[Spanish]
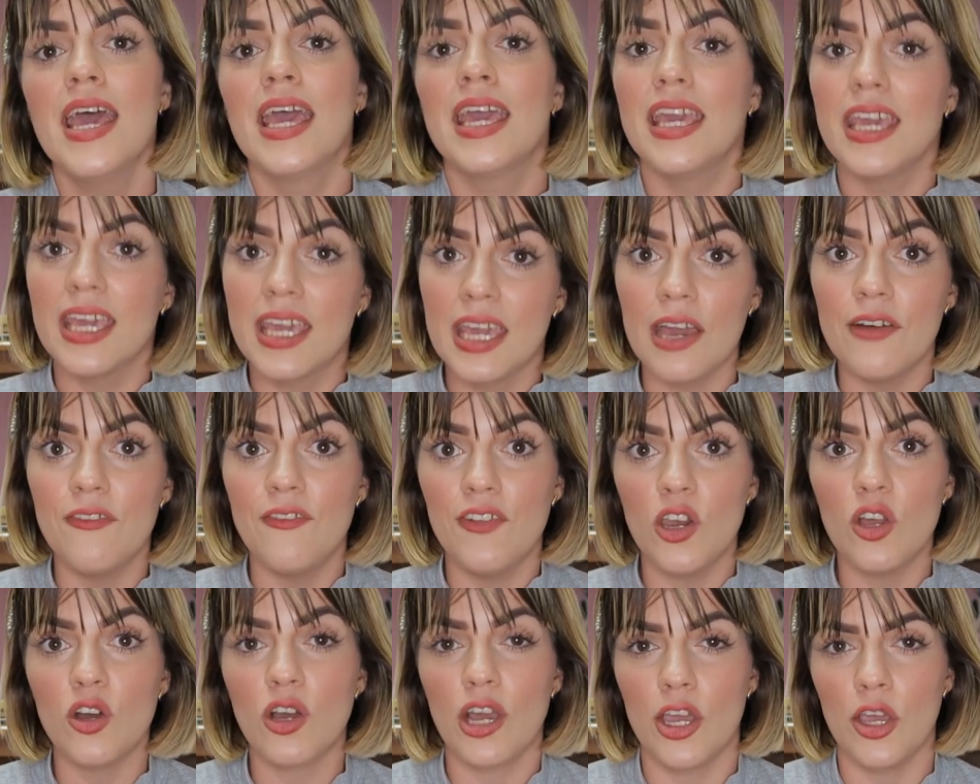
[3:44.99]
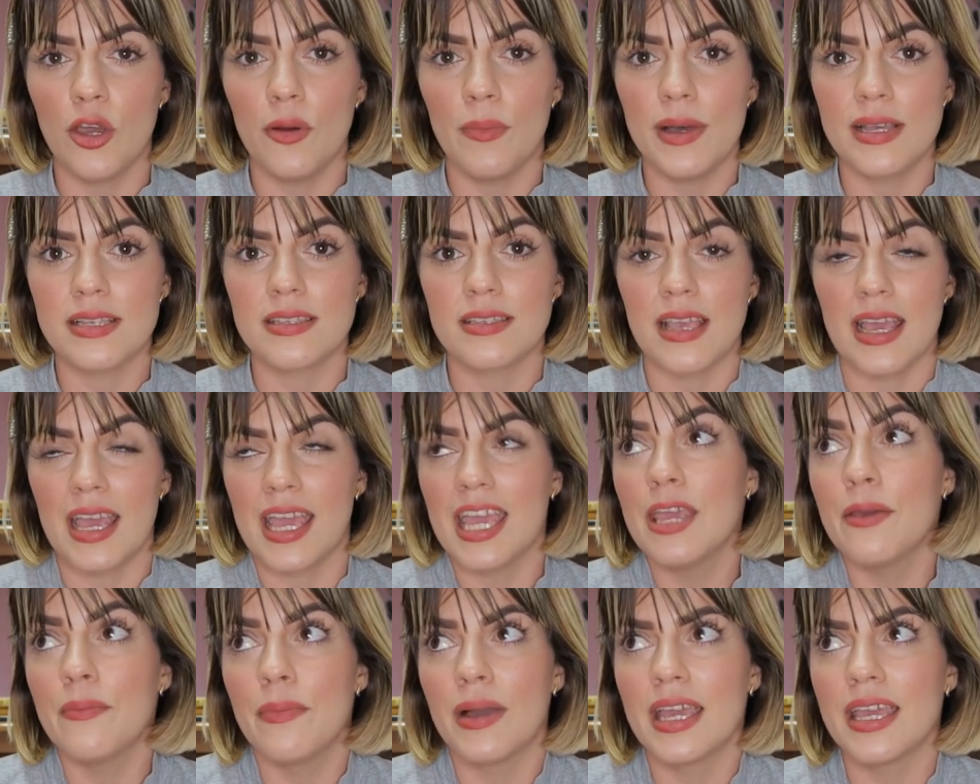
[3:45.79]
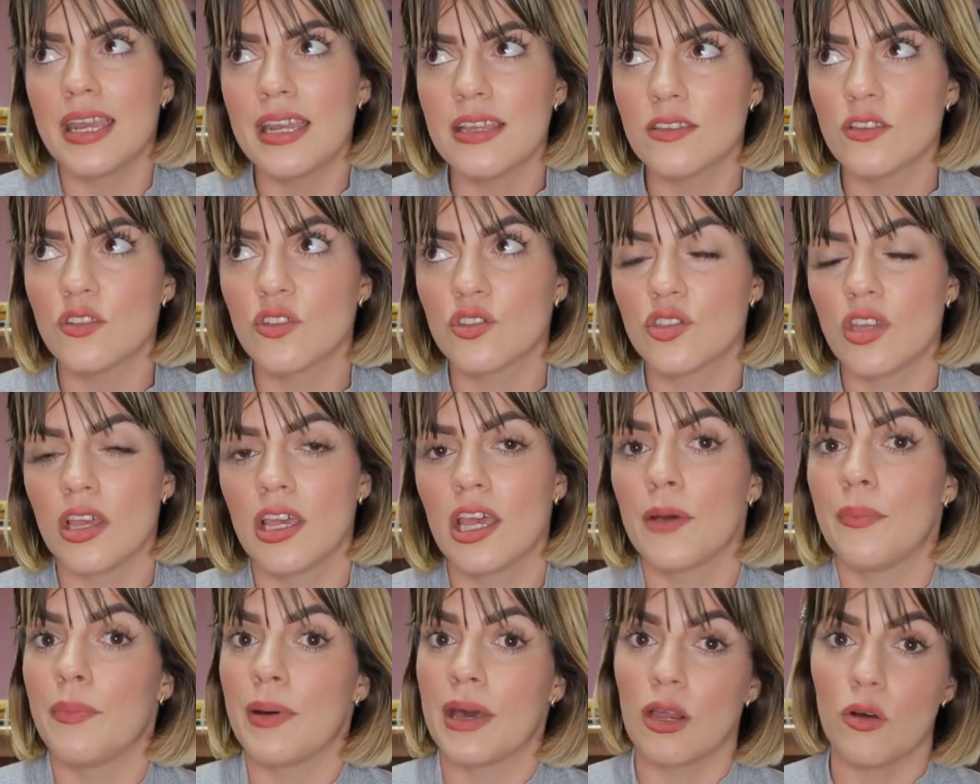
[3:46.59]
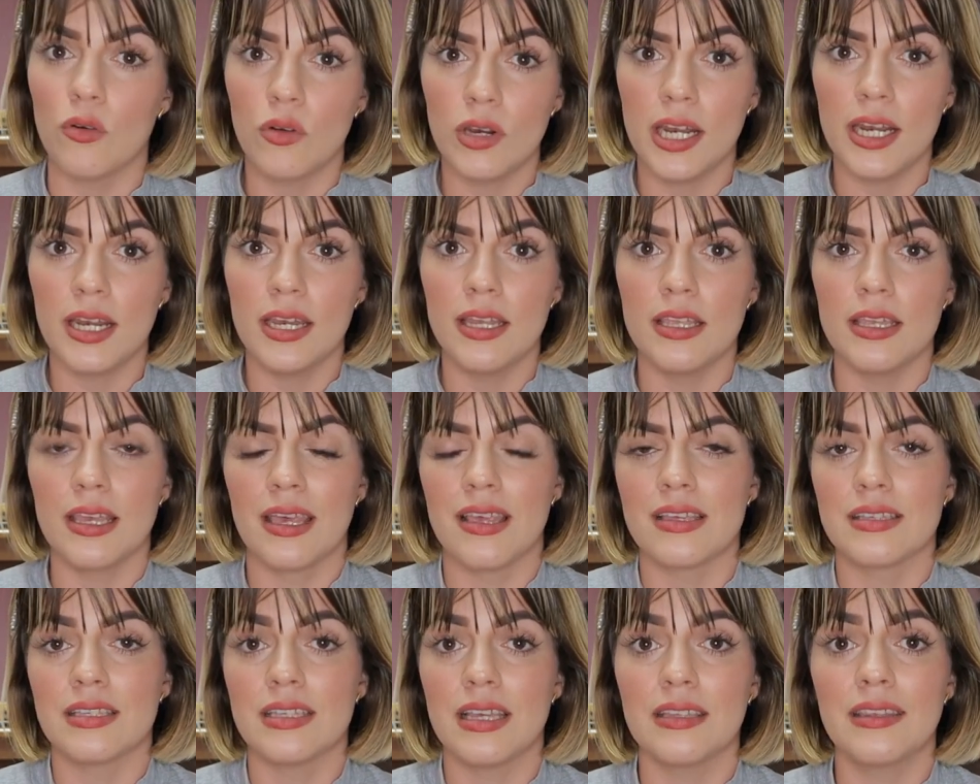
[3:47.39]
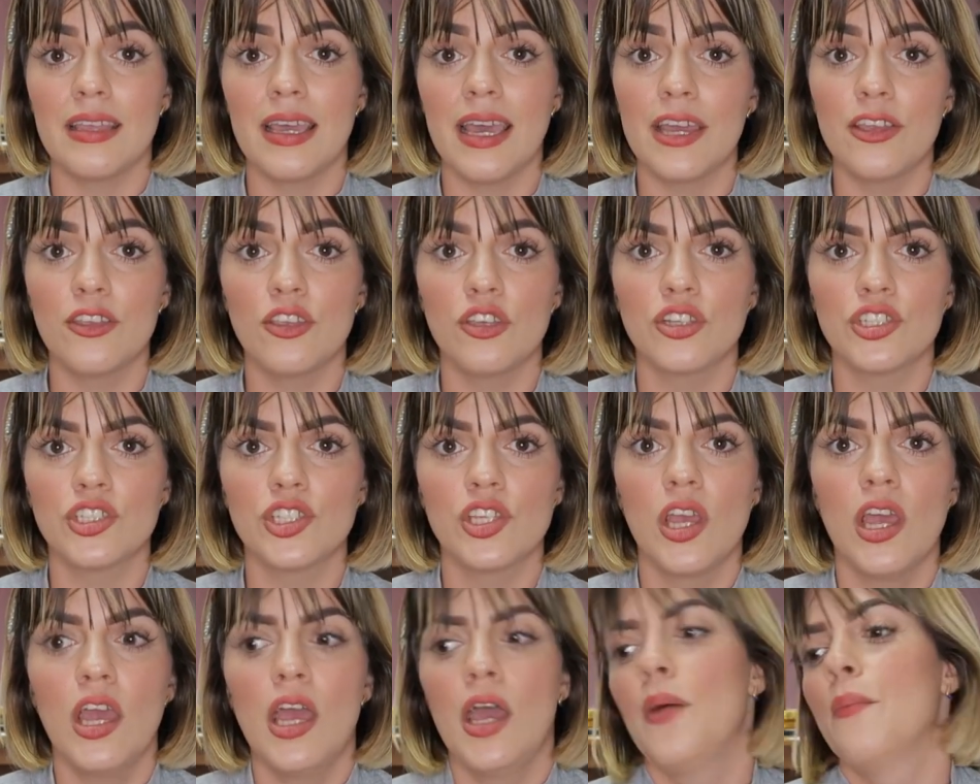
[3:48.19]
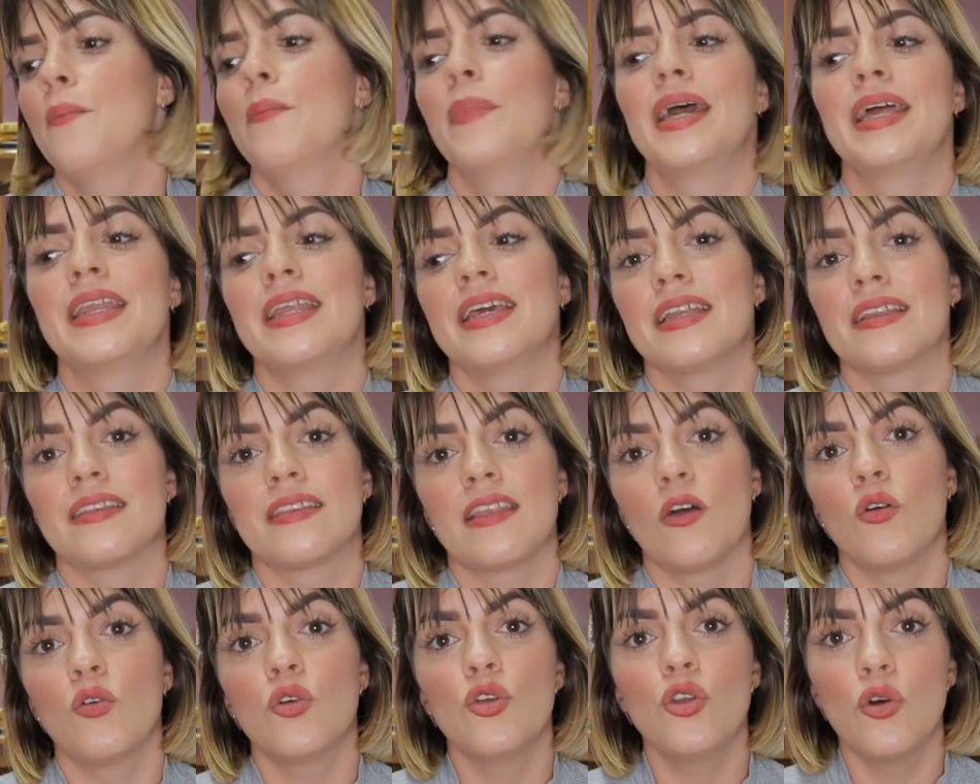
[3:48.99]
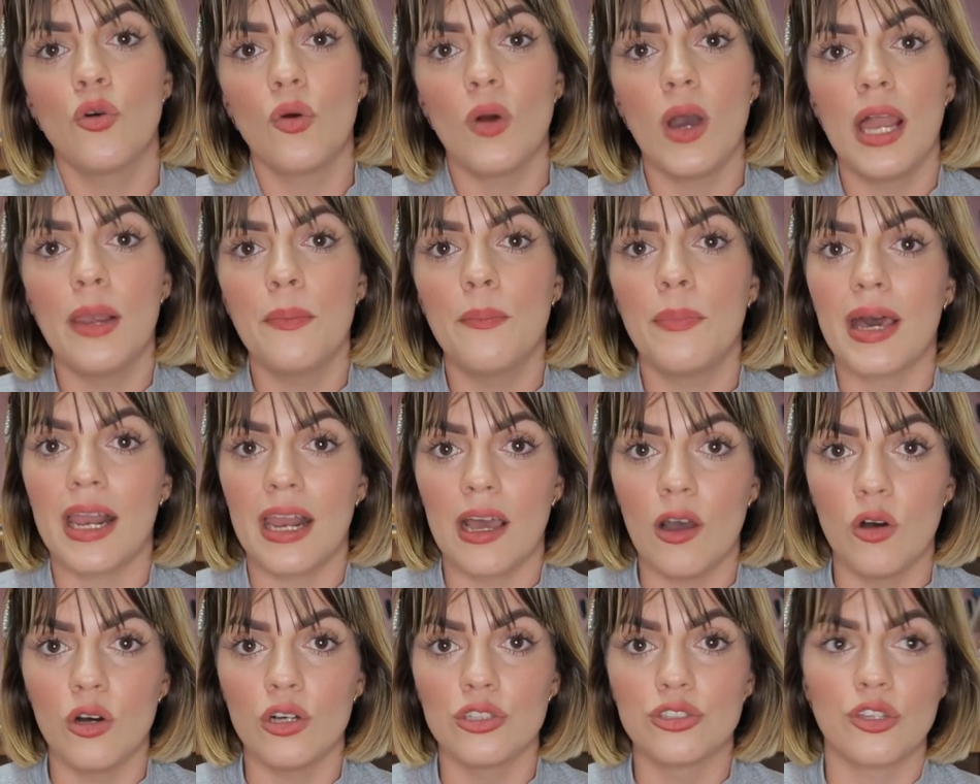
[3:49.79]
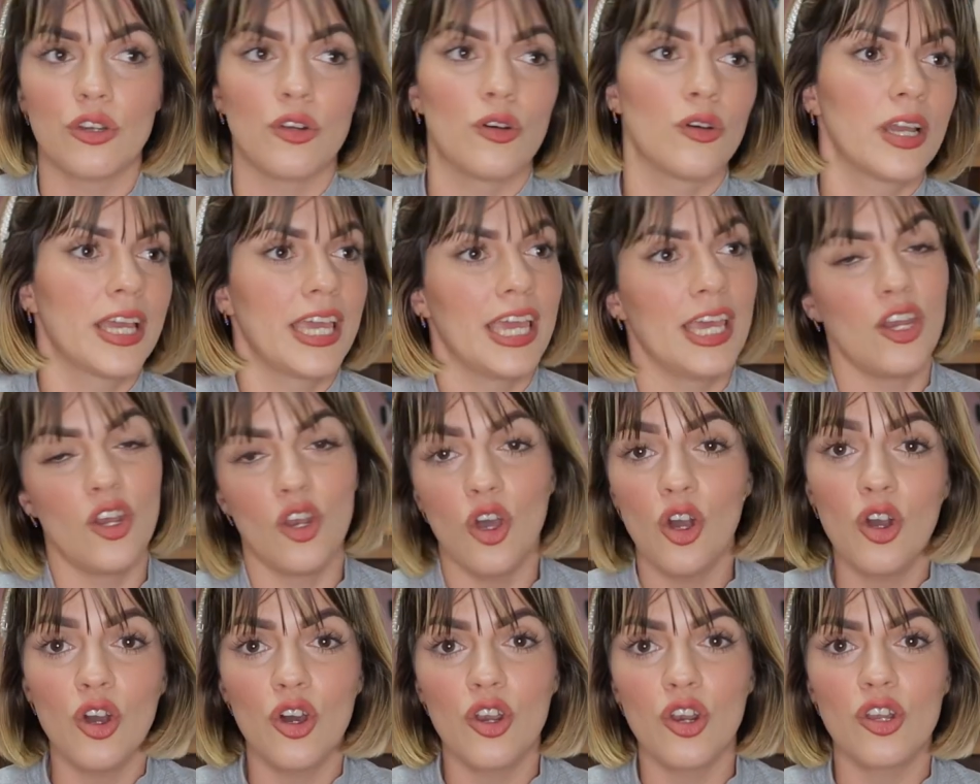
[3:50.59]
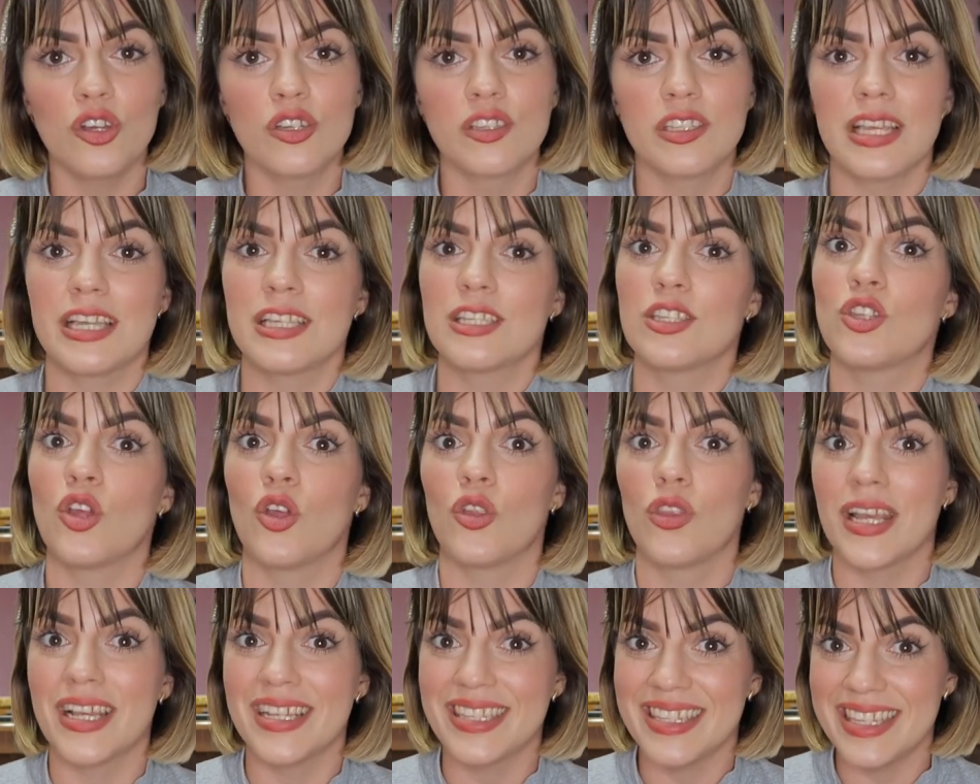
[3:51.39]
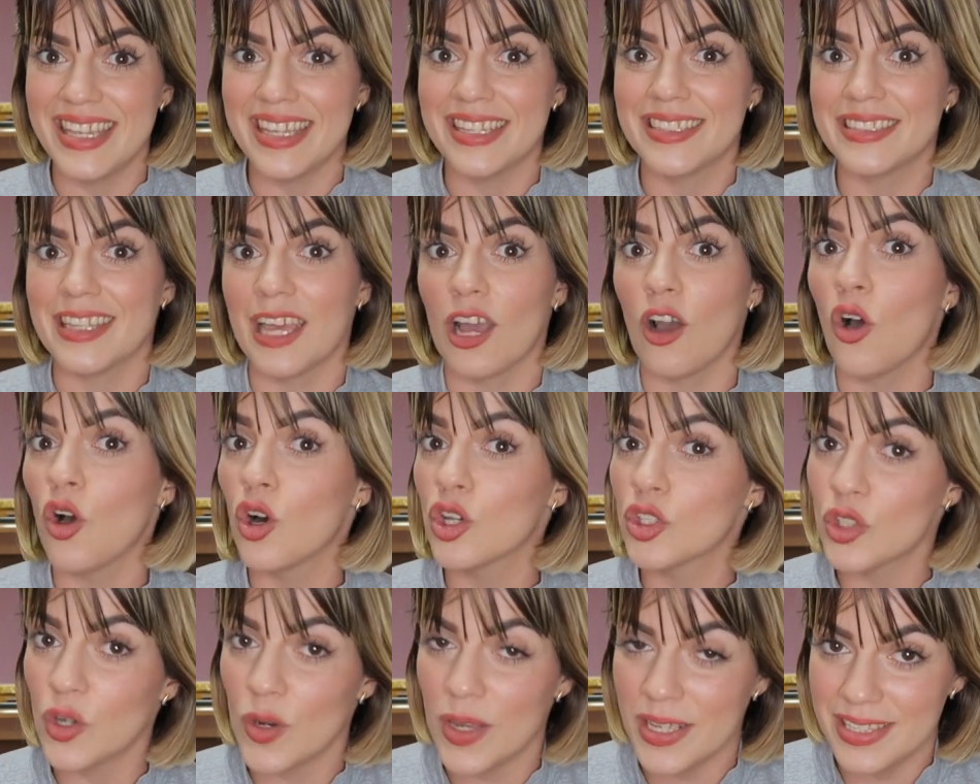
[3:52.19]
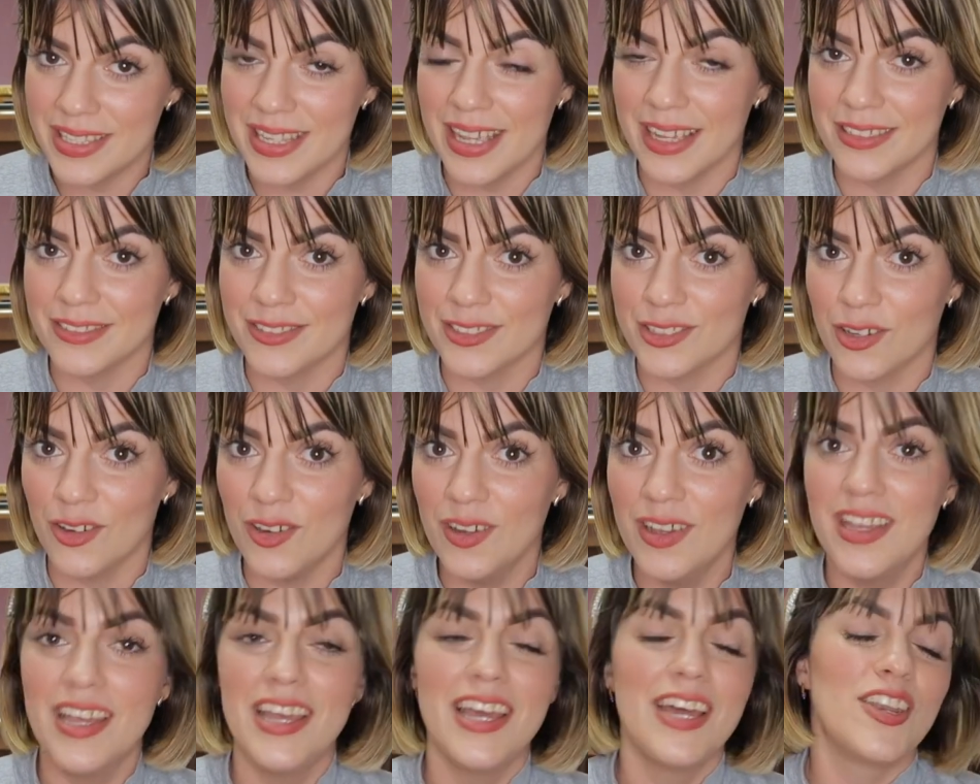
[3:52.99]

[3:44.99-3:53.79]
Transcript: ¿Y qué fue lo que yo pasé? Imagínense ustedes, para una niña de 7 años, venir de un lugar para otro que no conoces, donde existe otro acento.